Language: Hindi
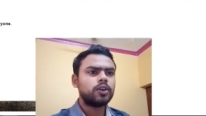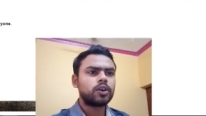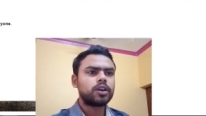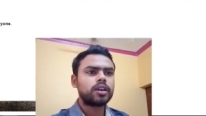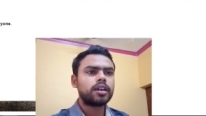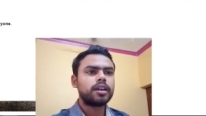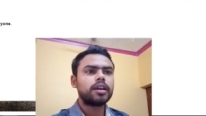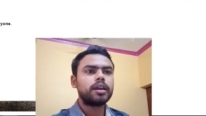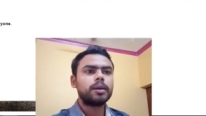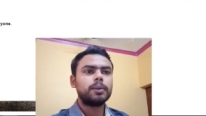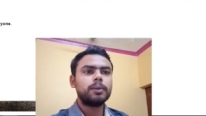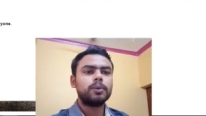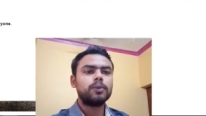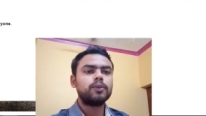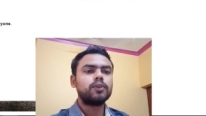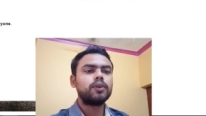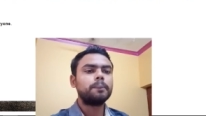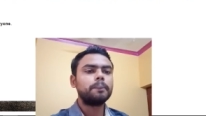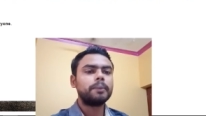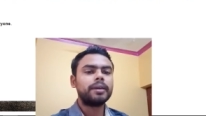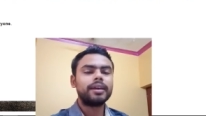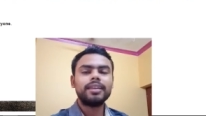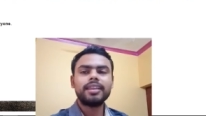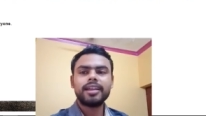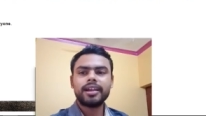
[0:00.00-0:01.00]
ओके
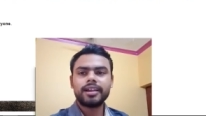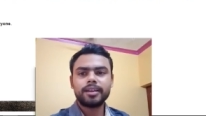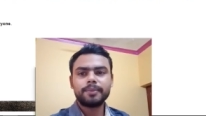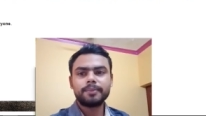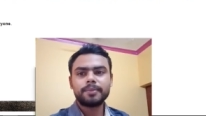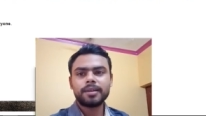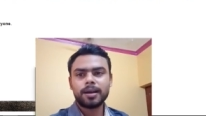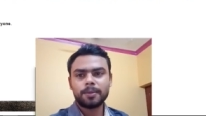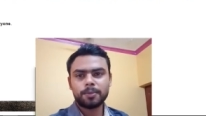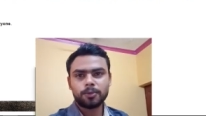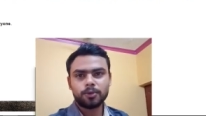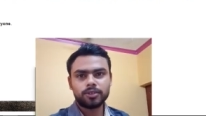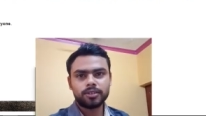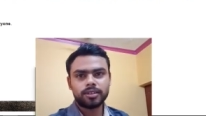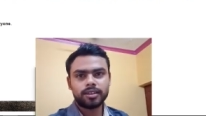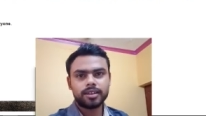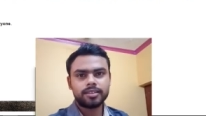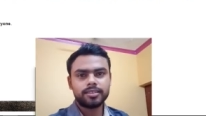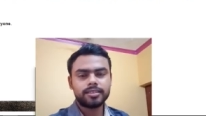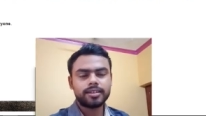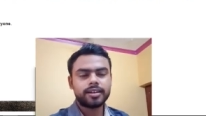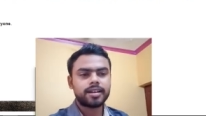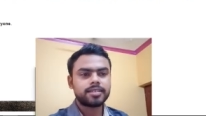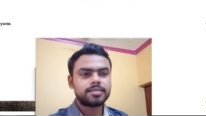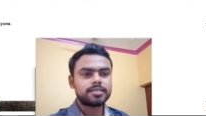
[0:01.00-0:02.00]
वो मेल आई मैं आपको
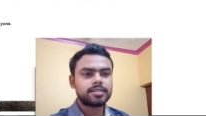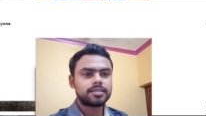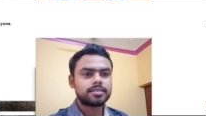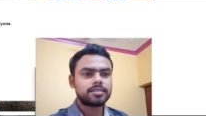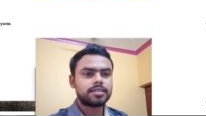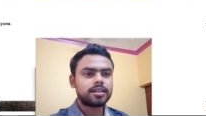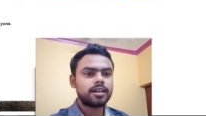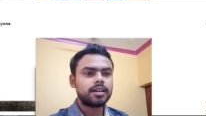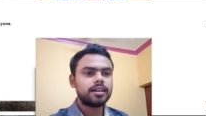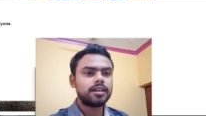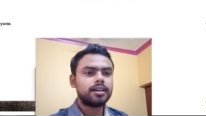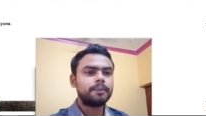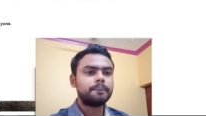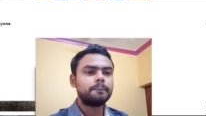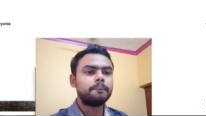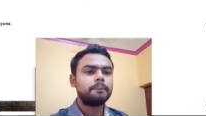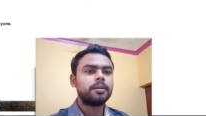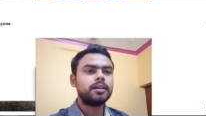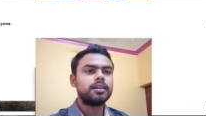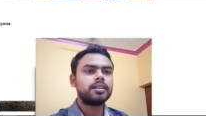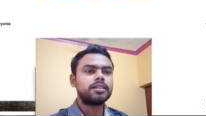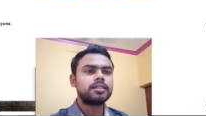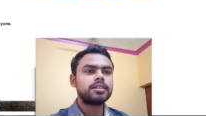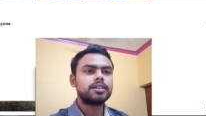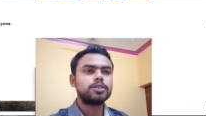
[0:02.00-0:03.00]
नहीं दिखा सकता
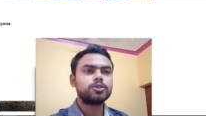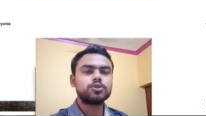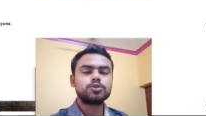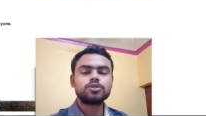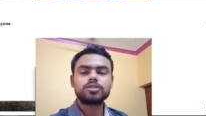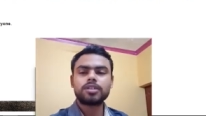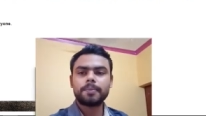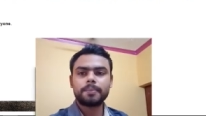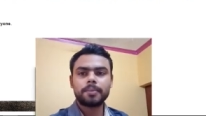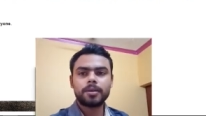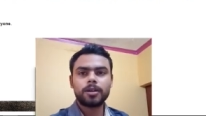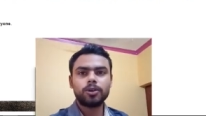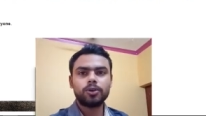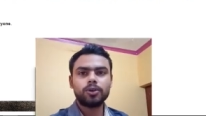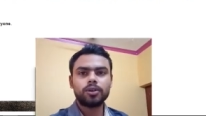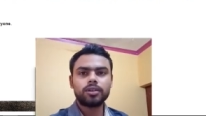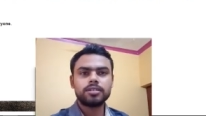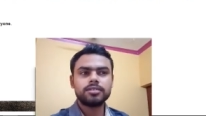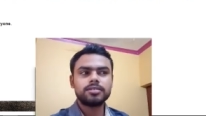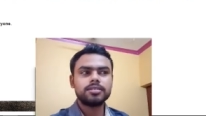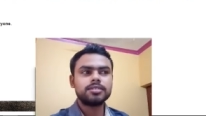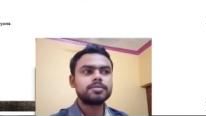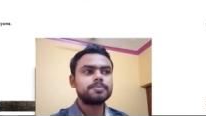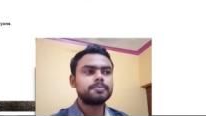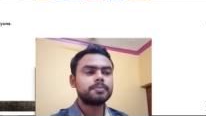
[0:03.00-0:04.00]
बट ये दूसरा मेल
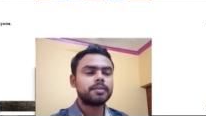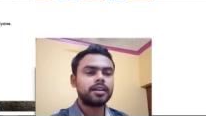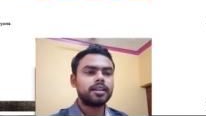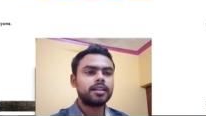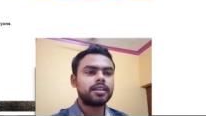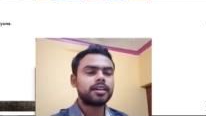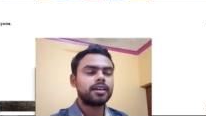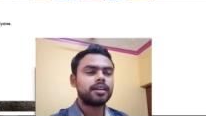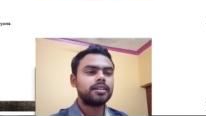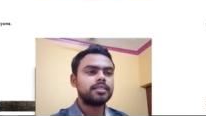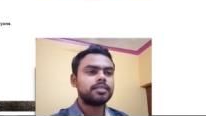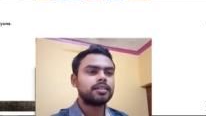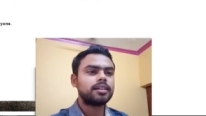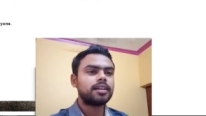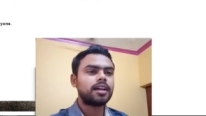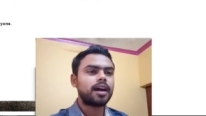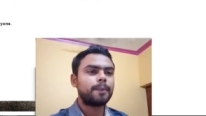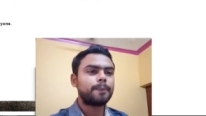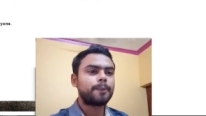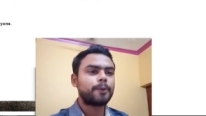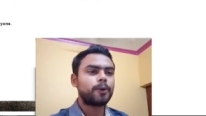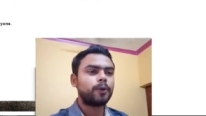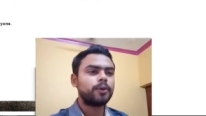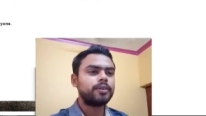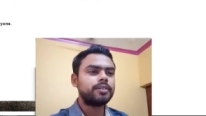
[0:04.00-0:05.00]
होगी जिस मेल के अंदर
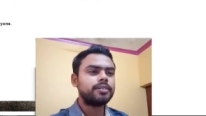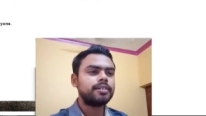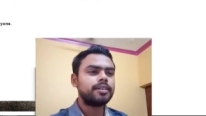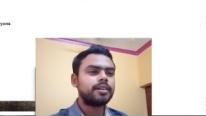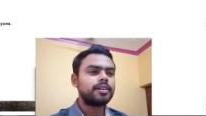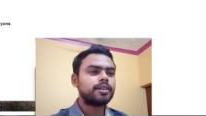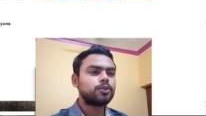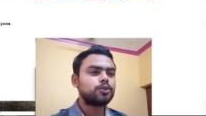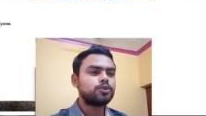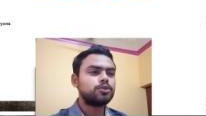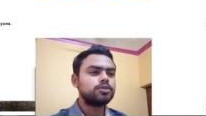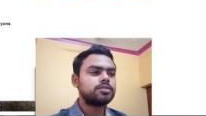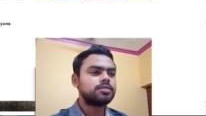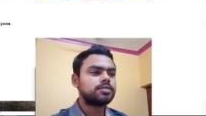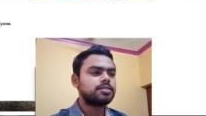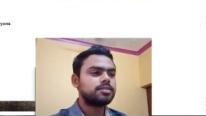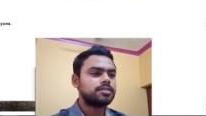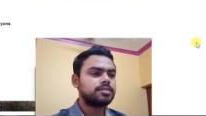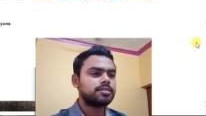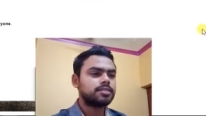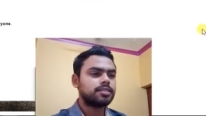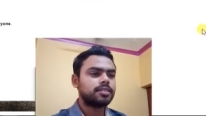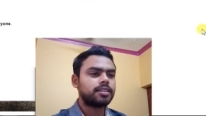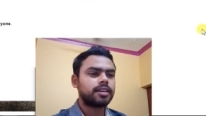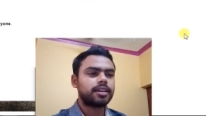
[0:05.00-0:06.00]
आपको ये कुछ
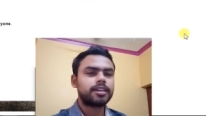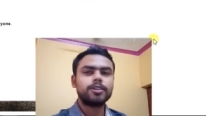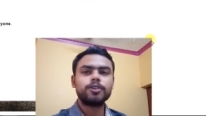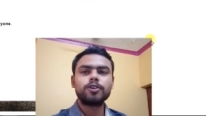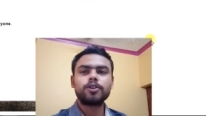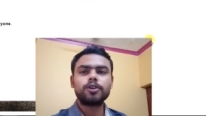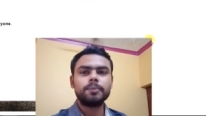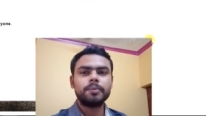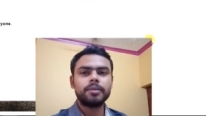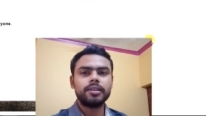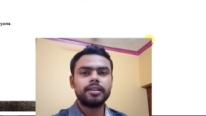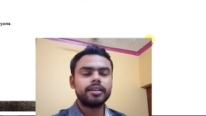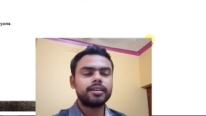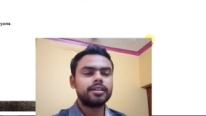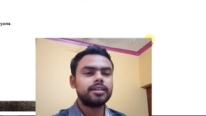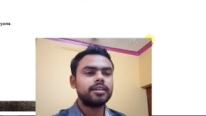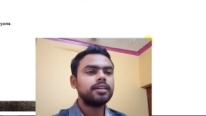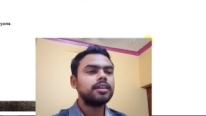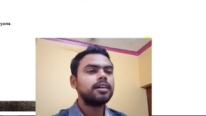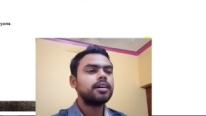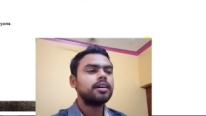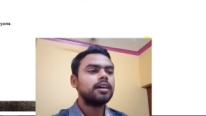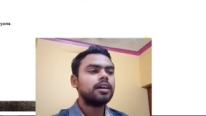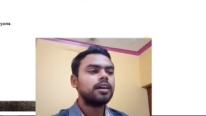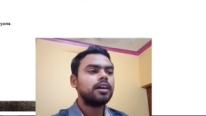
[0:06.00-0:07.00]
चीज़ें देखने को मिलेगी
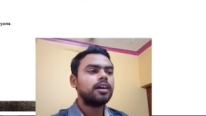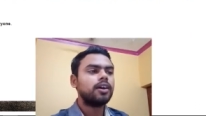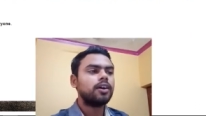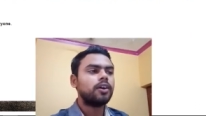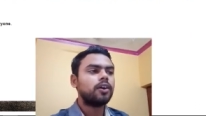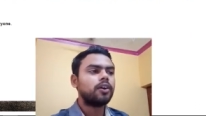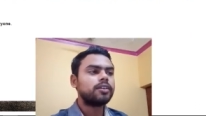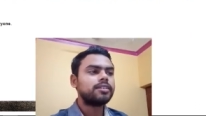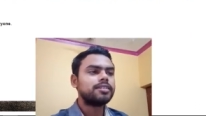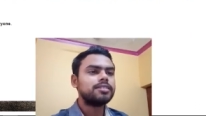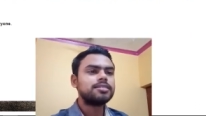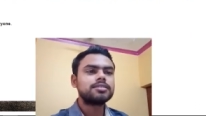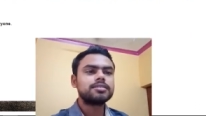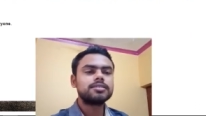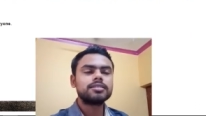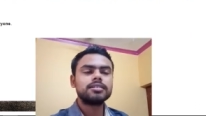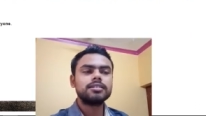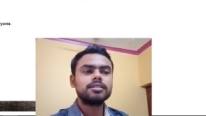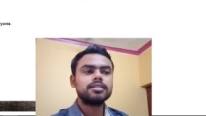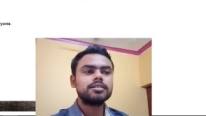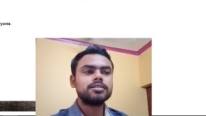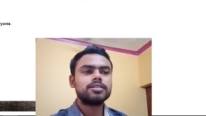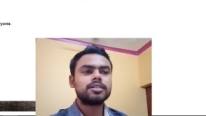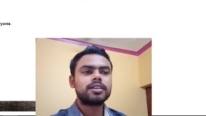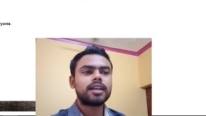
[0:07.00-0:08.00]
और इस
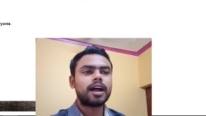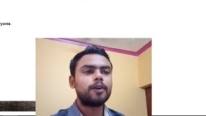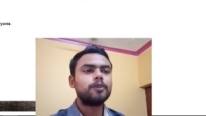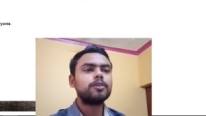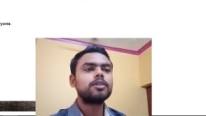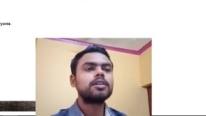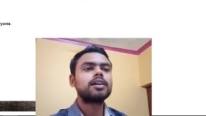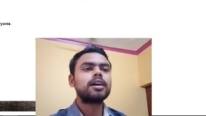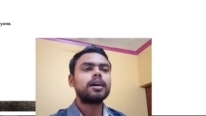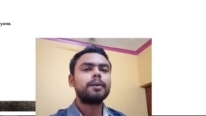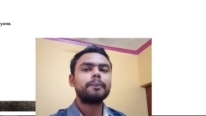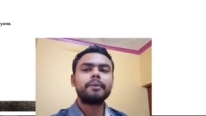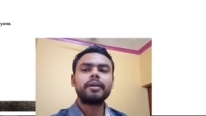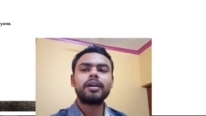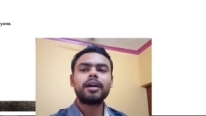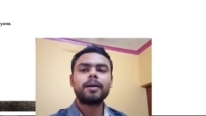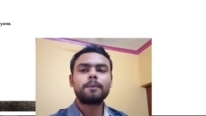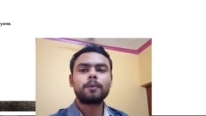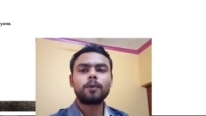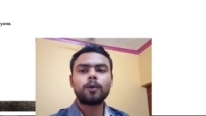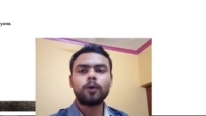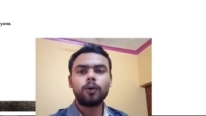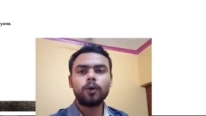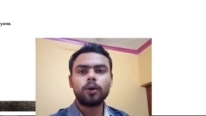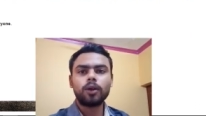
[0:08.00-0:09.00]
राउंड uh, का मैं
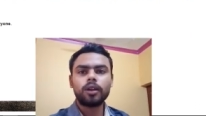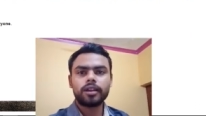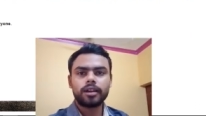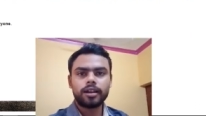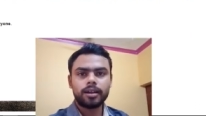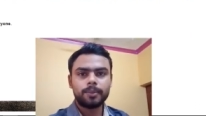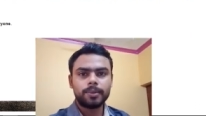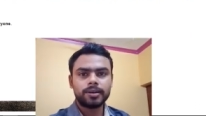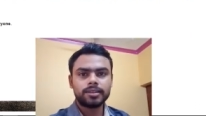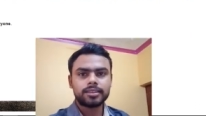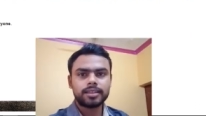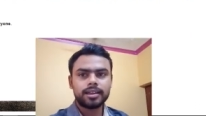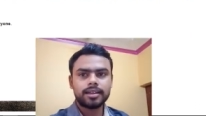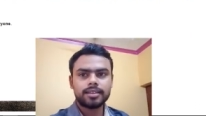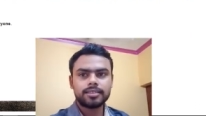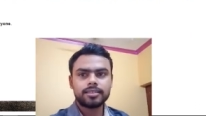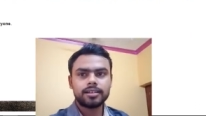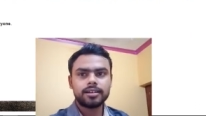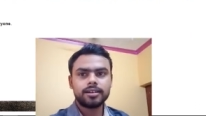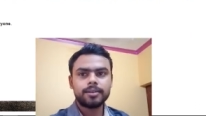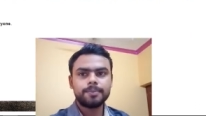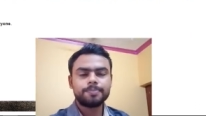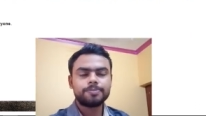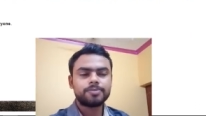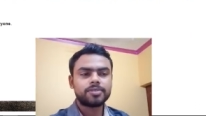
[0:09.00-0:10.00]
आपको ऑलरेडी बताया
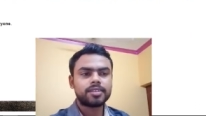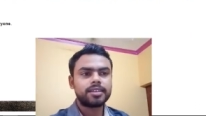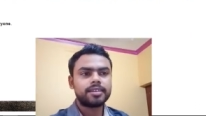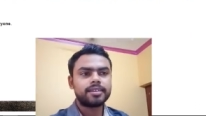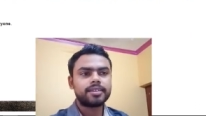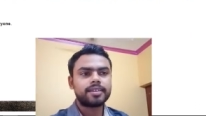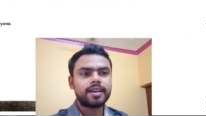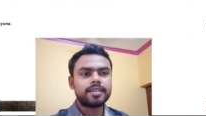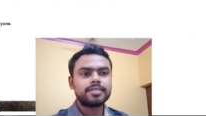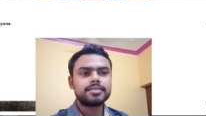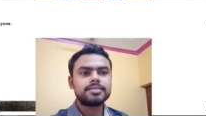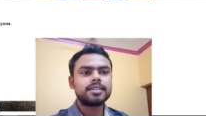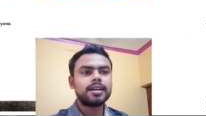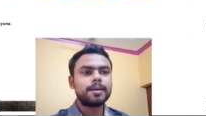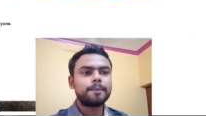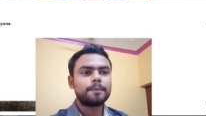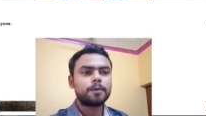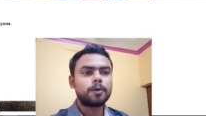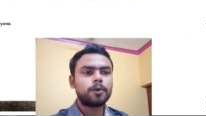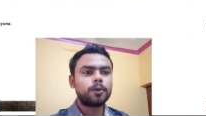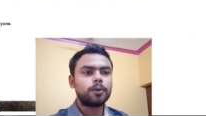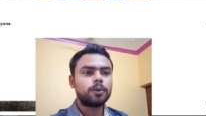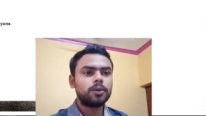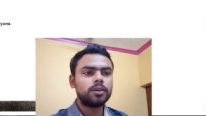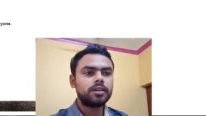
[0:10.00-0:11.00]
था कि कैसे
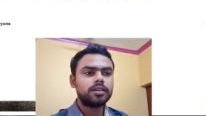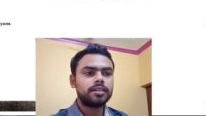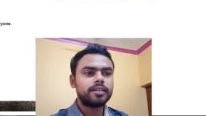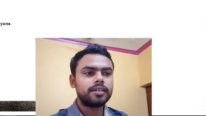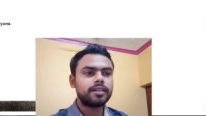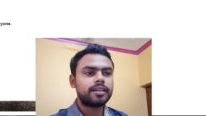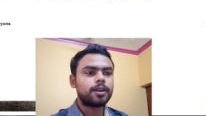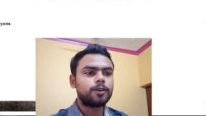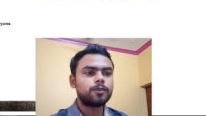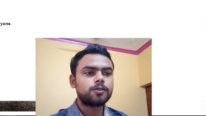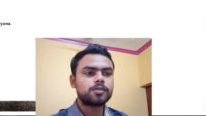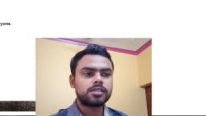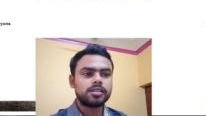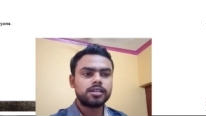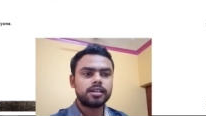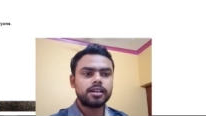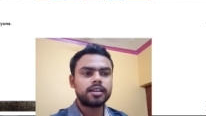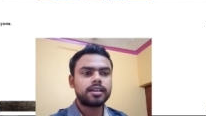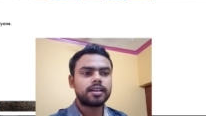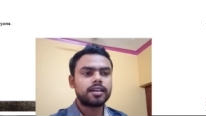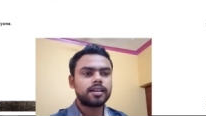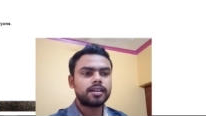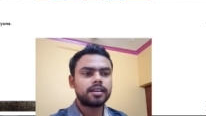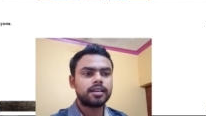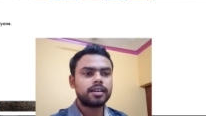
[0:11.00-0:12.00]
आपको ये राउंड
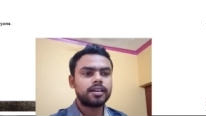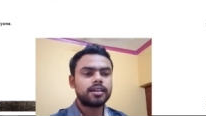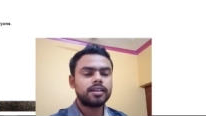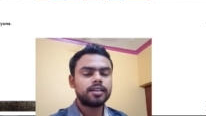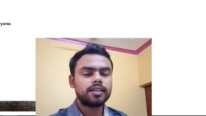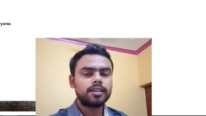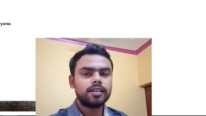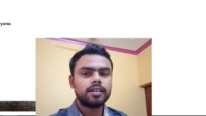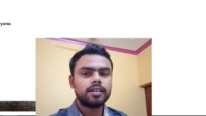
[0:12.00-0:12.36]
क्लियर करना है